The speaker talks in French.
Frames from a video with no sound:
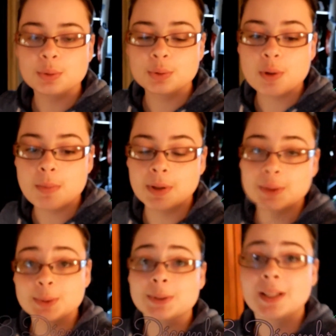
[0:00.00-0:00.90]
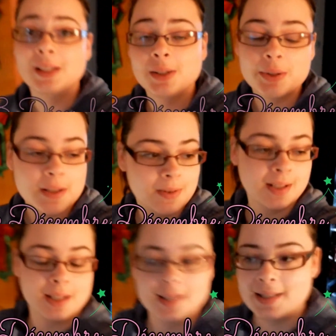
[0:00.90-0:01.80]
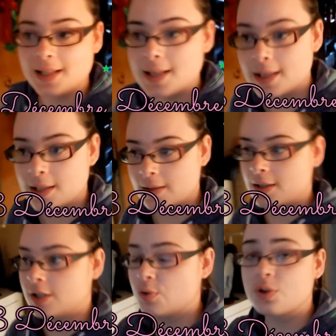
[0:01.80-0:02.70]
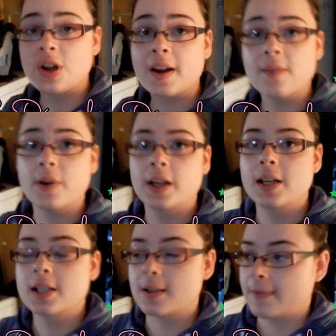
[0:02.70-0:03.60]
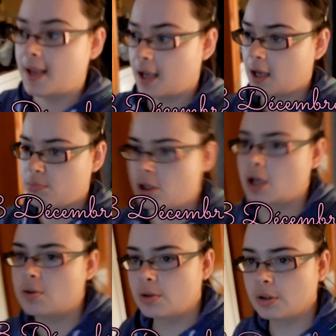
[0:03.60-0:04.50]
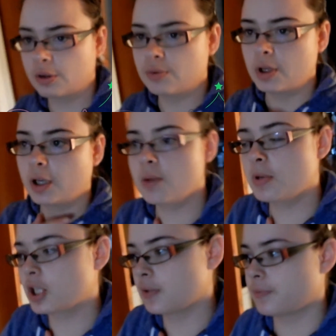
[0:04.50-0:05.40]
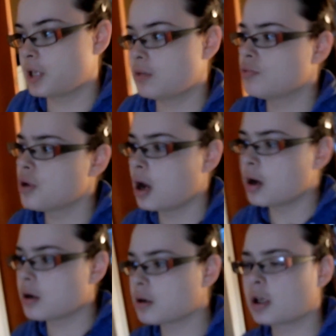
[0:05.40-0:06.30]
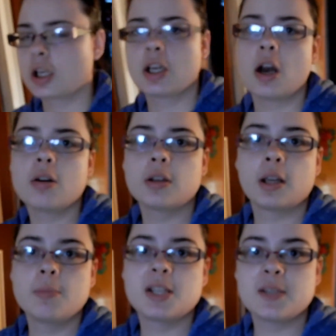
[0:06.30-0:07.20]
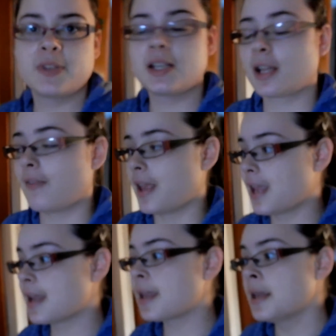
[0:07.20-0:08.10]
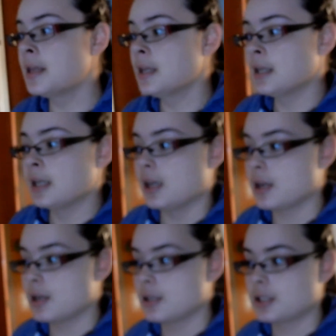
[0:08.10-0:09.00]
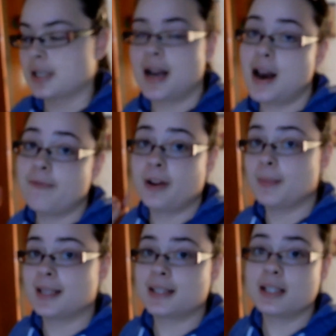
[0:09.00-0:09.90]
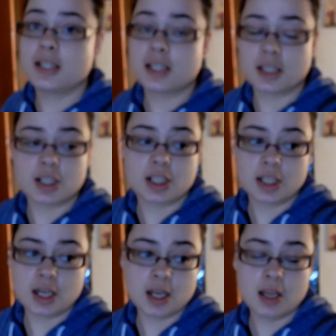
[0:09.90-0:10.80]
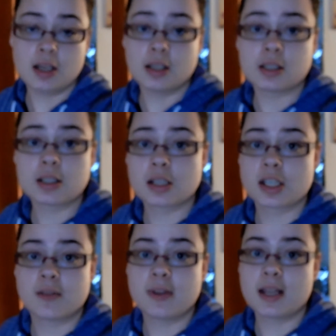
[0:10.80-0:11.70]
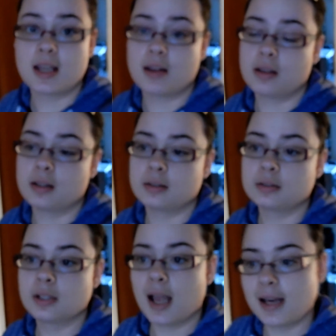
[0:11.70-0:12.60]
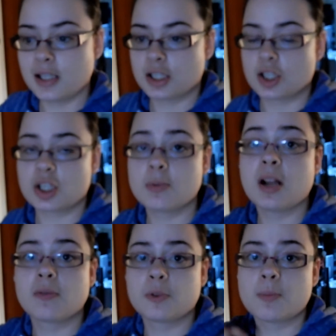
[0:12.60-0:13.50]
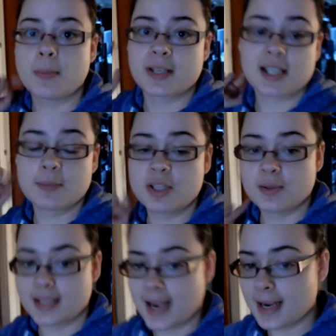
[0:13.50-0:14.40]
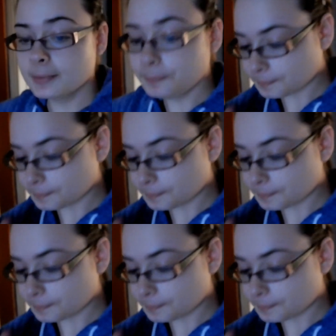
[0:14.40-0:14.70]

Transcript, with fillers: tout le monde, là on est vendredi, il est 2h20, ça fait peut-être euh, une heure et demie que j'ai fini, une heure, quart, une heure et demie que j'ai fini de travailler. Euh, j'étais à la pharmacie chercher euh, ce que j'avais à aller chercher, dans le fond ma prescription d'hier